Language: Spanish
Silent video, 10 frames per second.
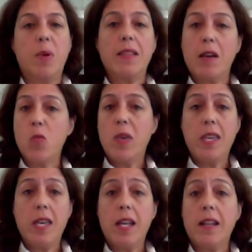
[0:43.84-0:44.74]
implantado
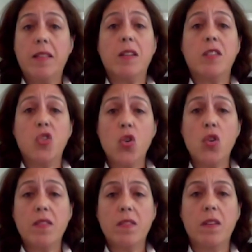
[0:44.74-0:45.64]
medidas,
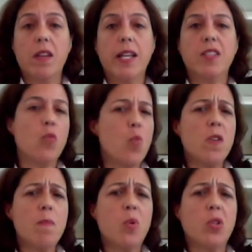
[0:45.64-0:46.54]
restricciones que
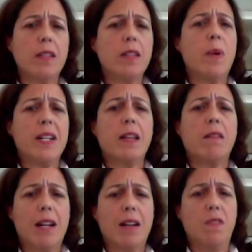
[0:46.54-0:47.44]
son muy importantes para
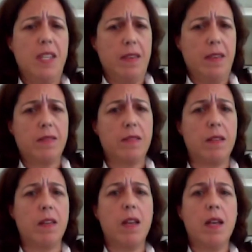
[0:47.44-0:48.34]
salvar vidas,